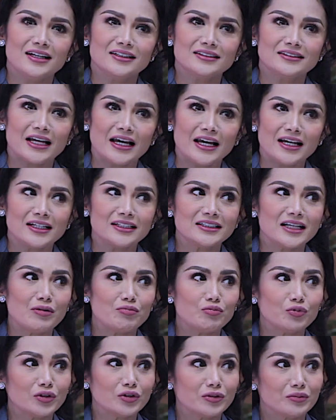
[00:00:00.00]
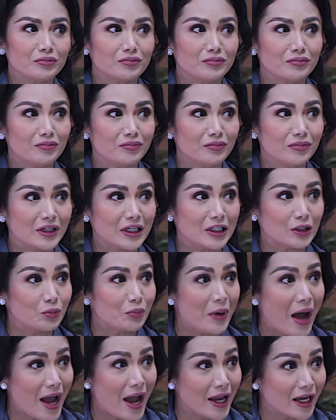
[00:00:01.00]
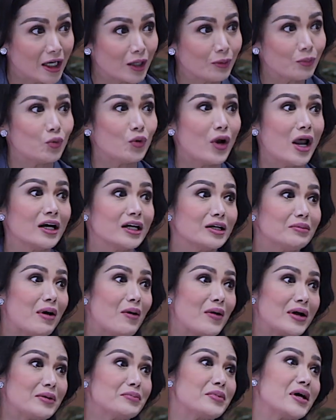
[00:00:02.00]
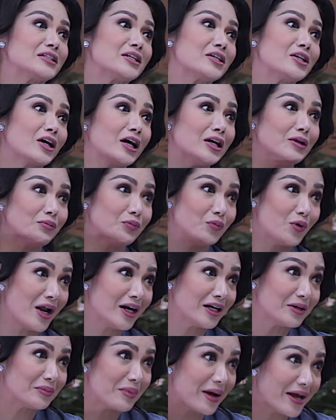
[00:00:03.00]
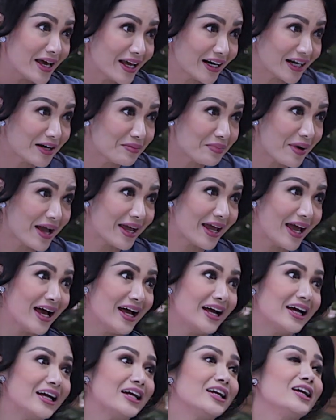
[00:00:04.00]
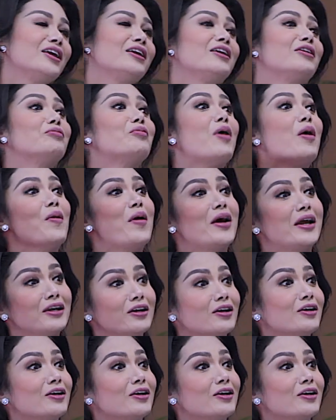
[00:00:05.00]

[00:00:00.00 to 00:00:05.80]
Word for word: saya disambut begitu baik pulang dibawain biasanya kan pulang dibayar kan pak ya hmm. ini dibawain